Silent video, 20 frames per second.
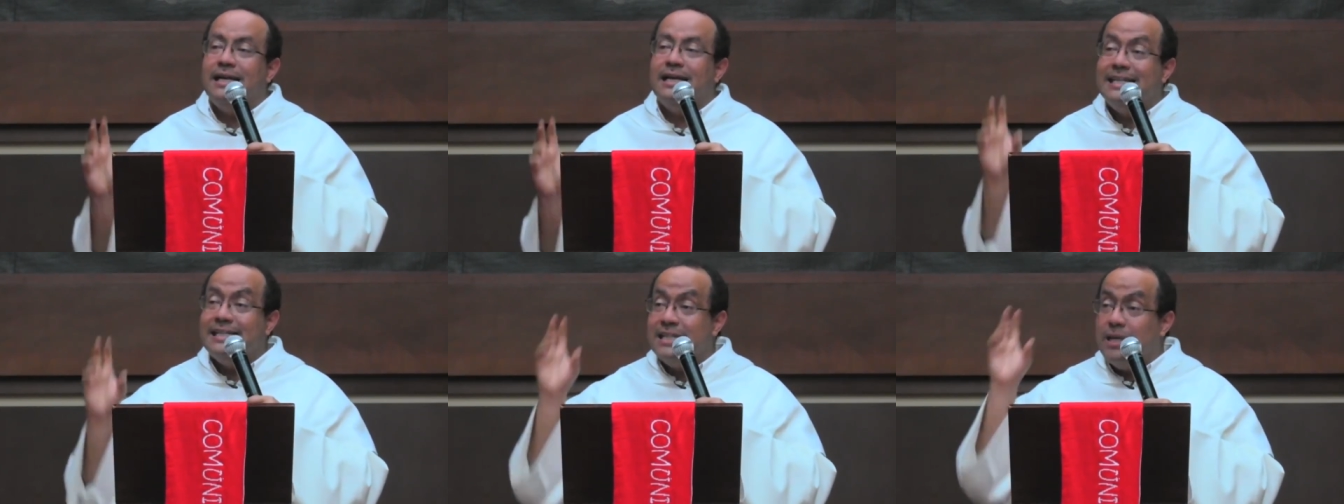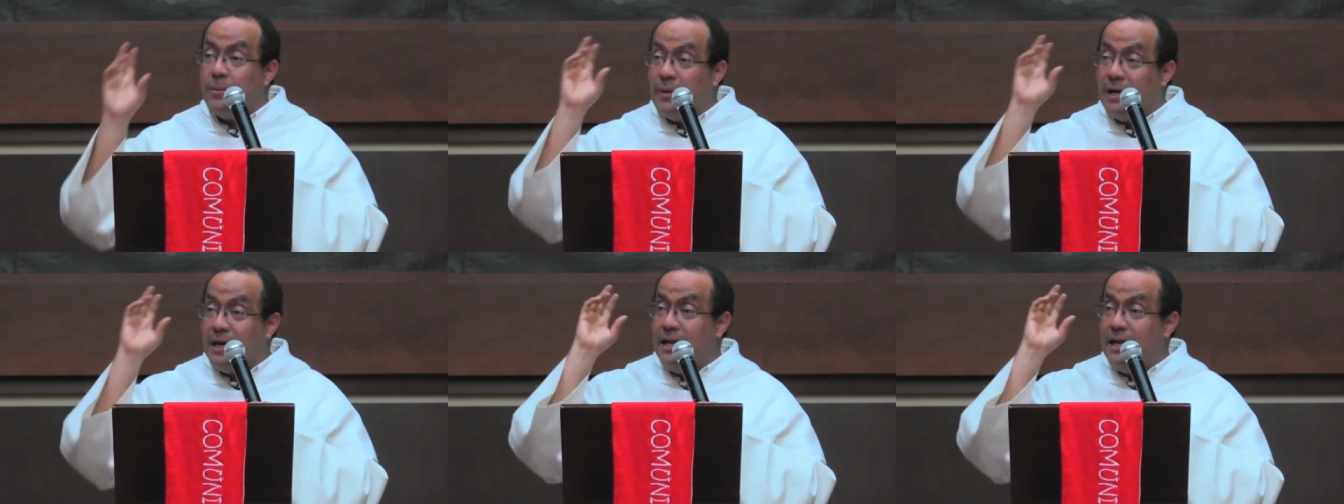esa
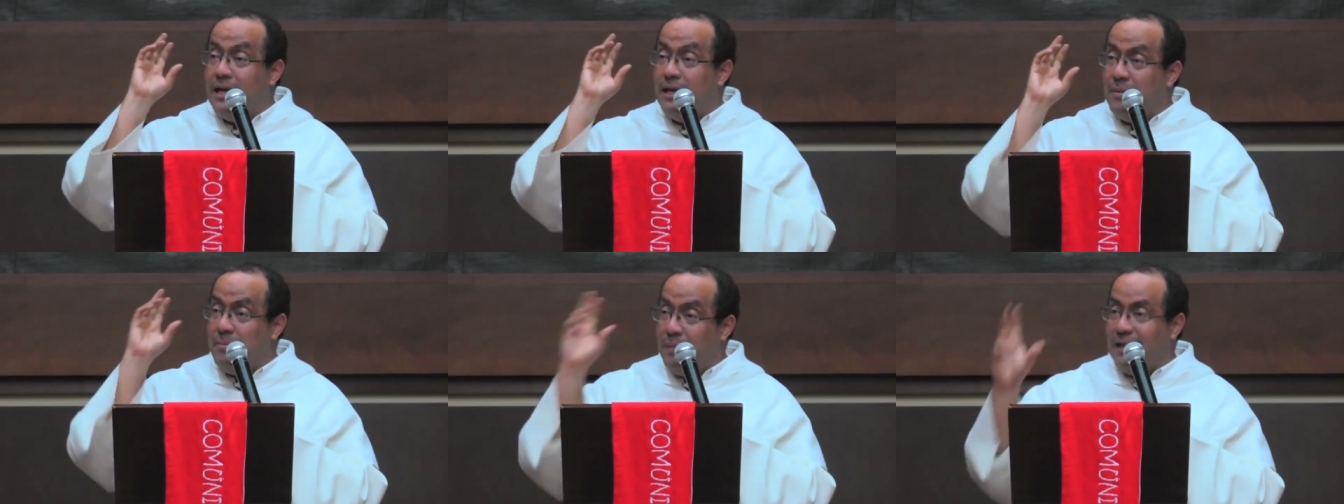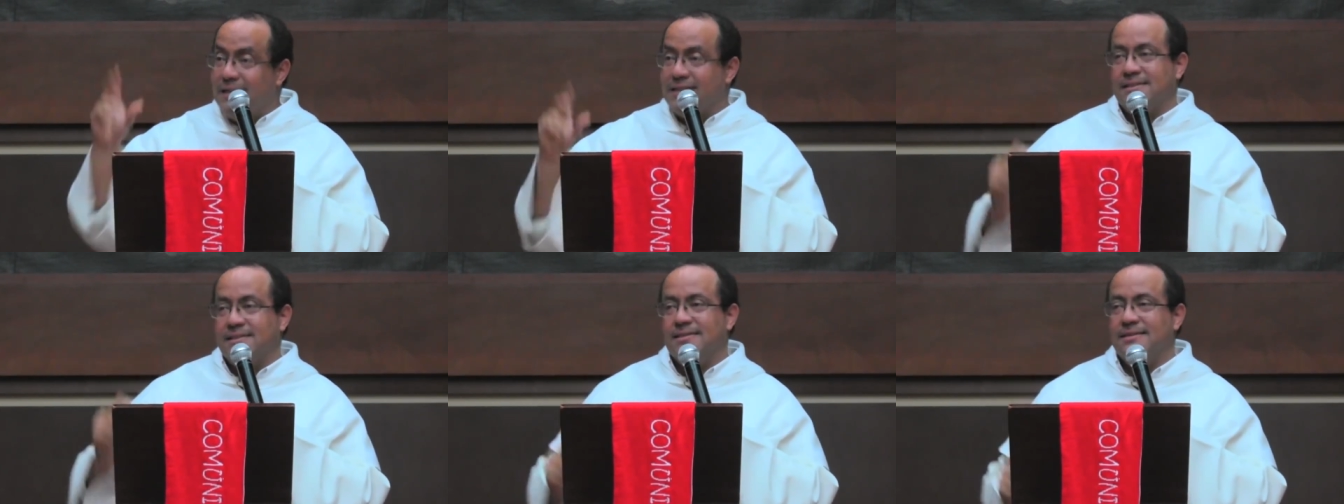vale
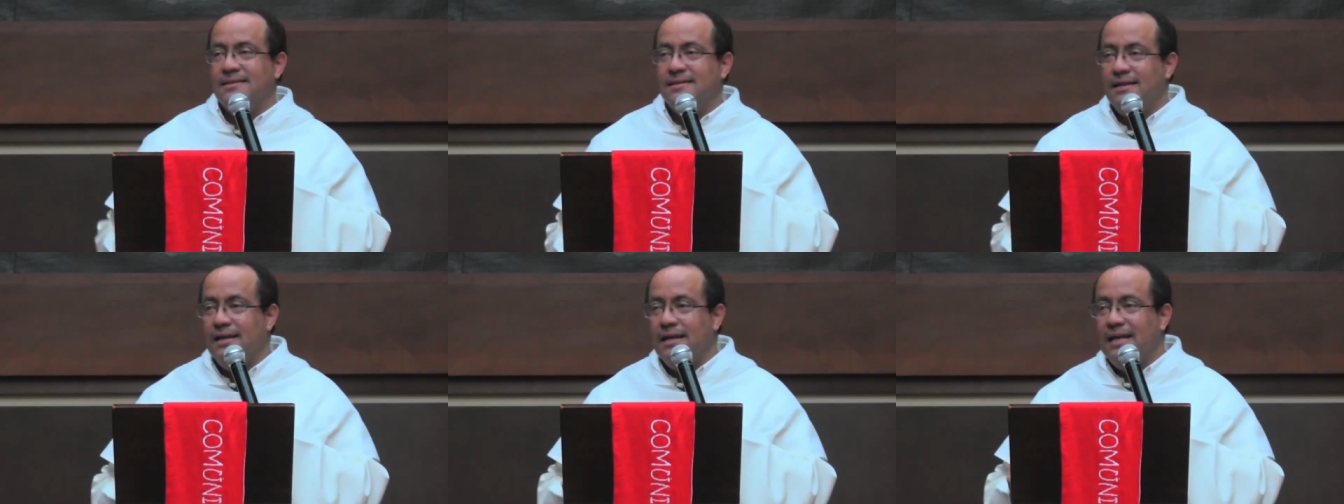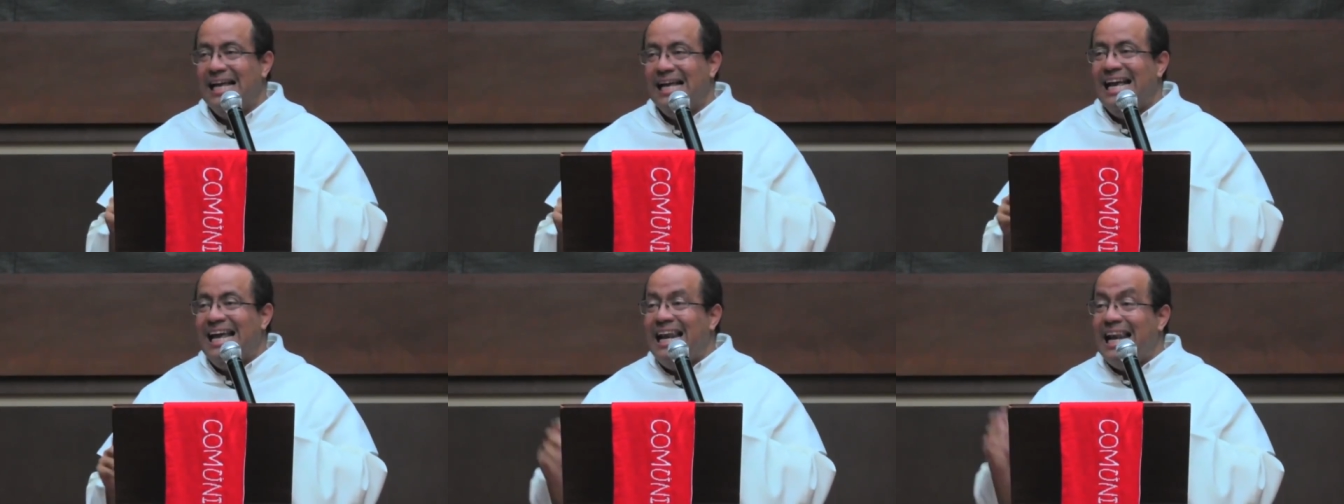más.
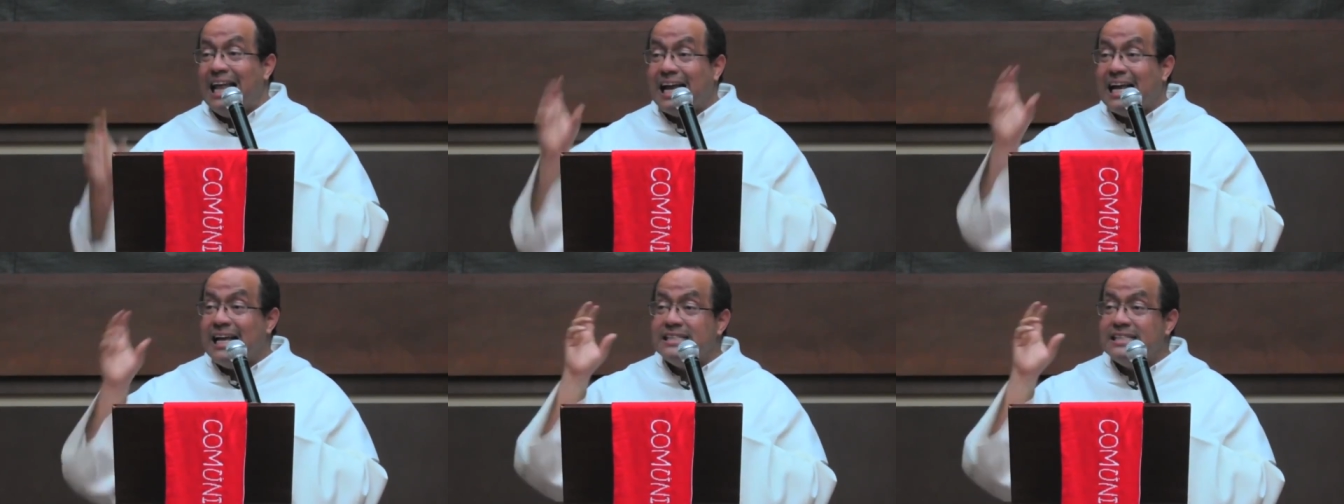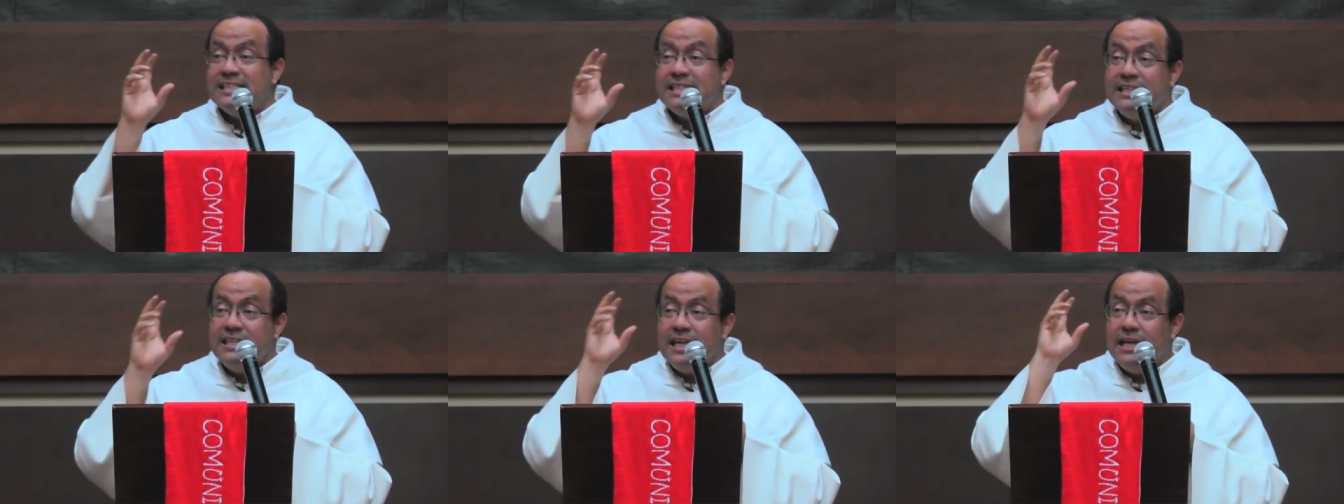La
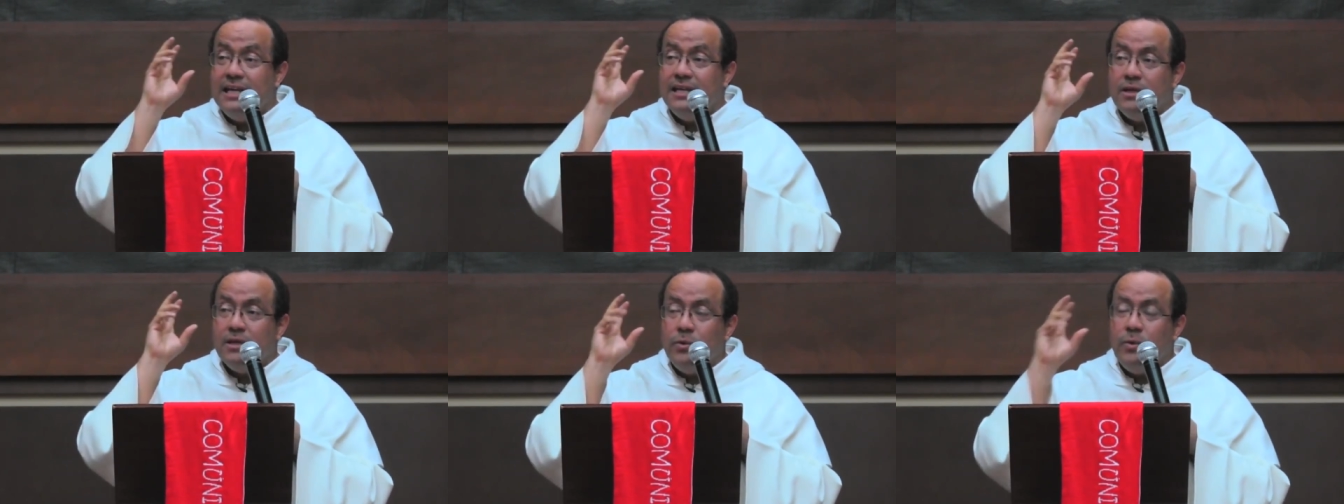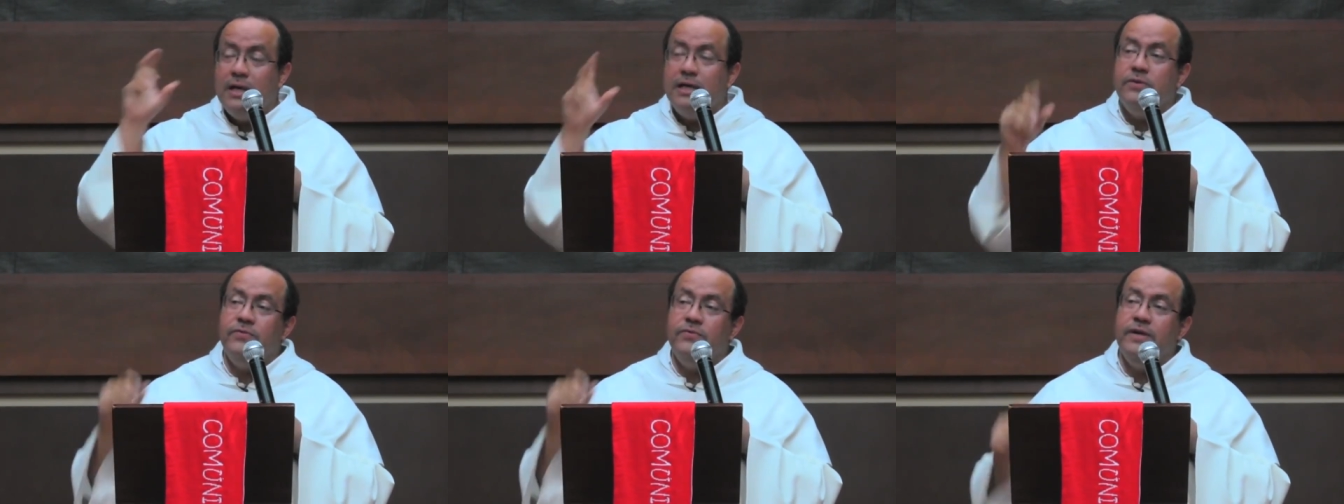castidad
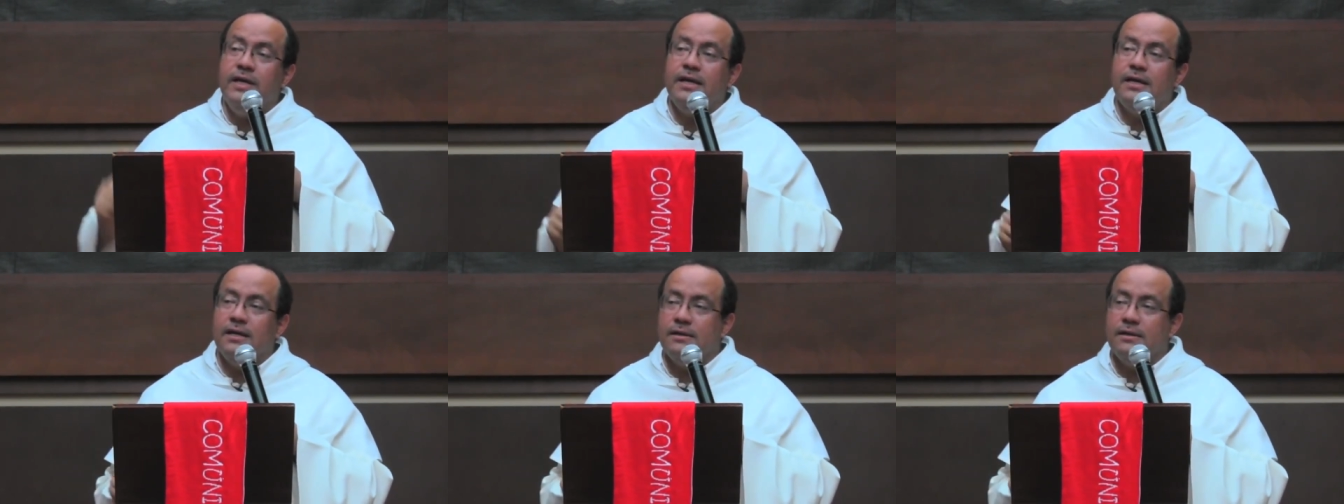cualifica.